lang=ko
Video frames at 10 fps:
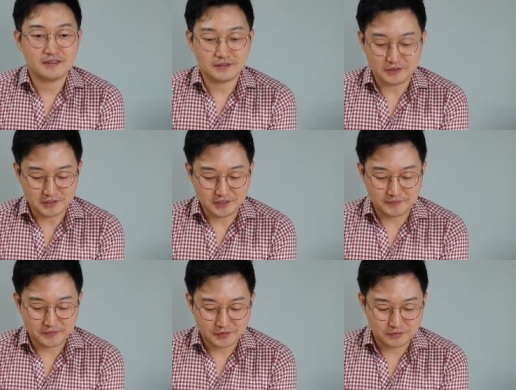이렇게
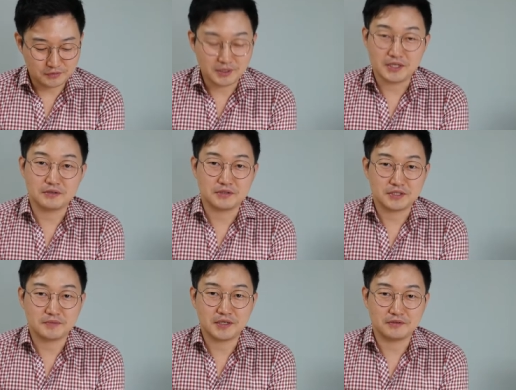유튜브 하려고
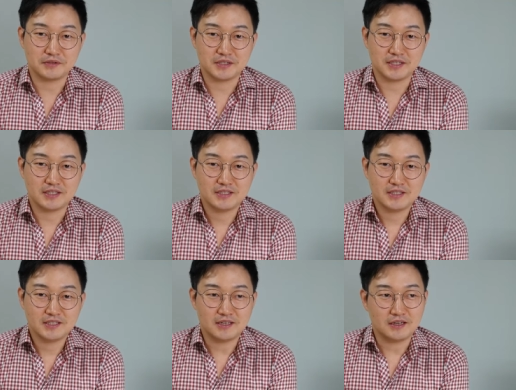열심히 하고 있는데
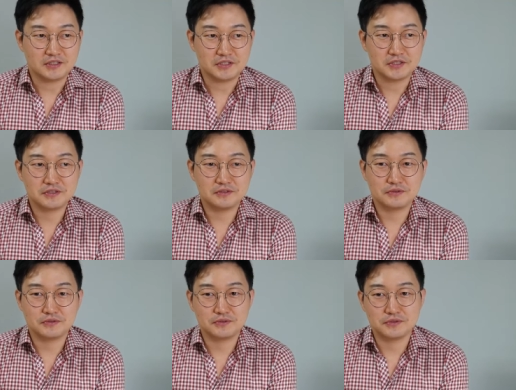아,
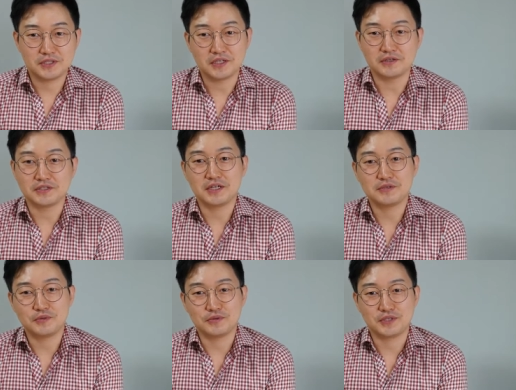지인들도 제 영상을
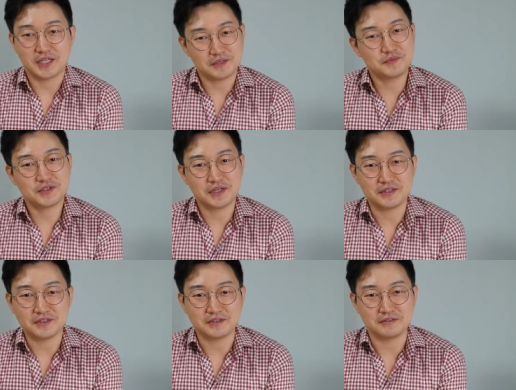보고 되게 힘들어
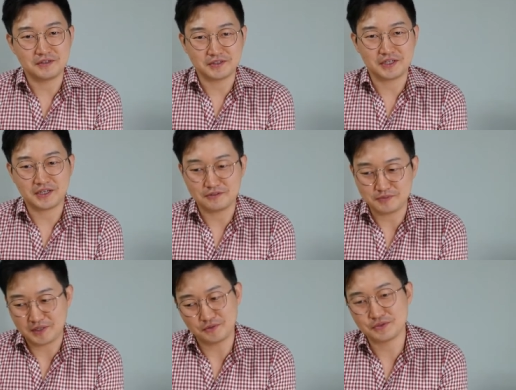하더라고요. 어색하고
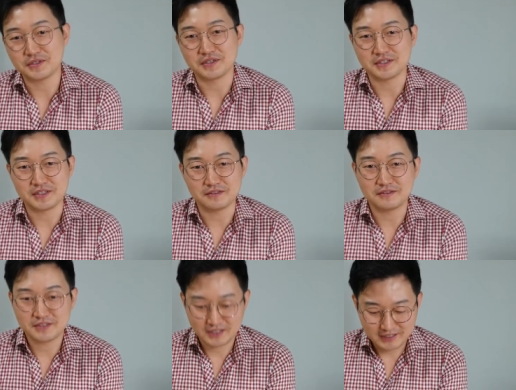막 오글거린다고.
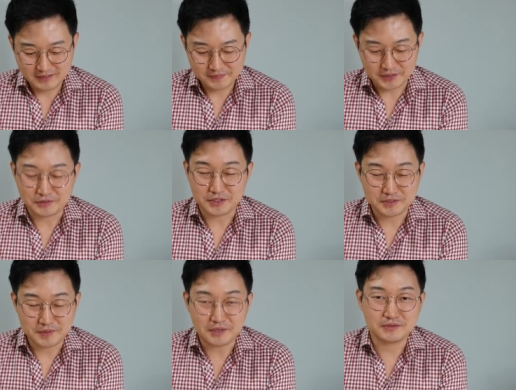그래도
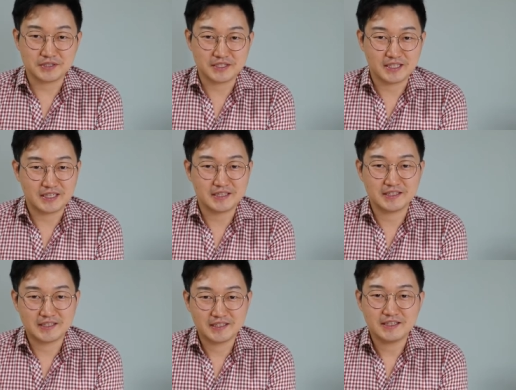열심히 하고 있으니까
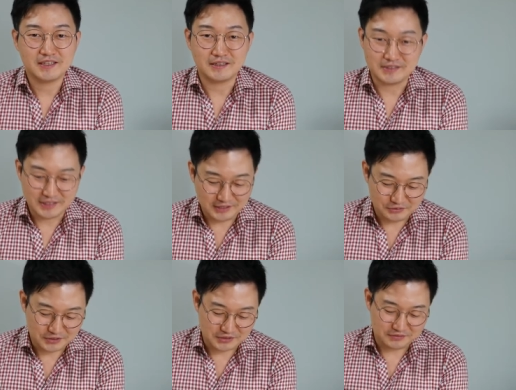아, 이해해
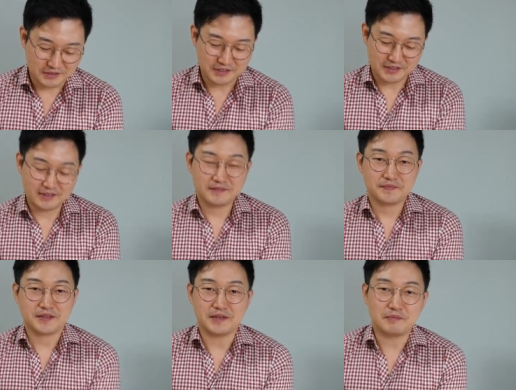주시고요.
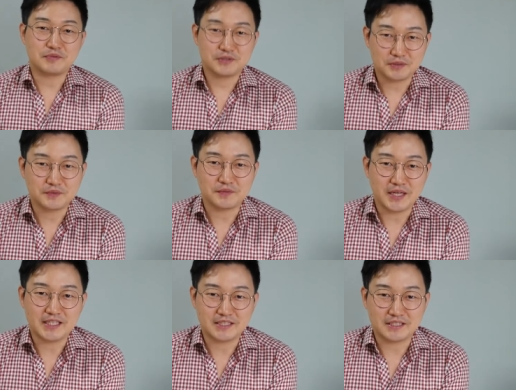앞으로 점점
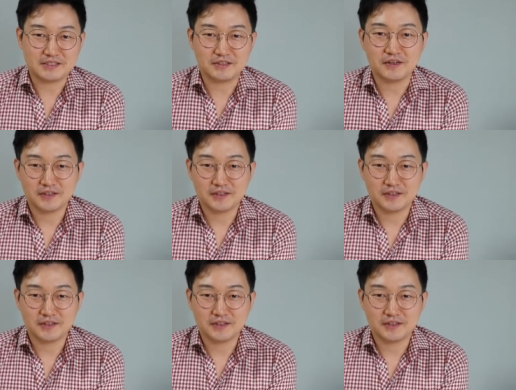나아지겠죠.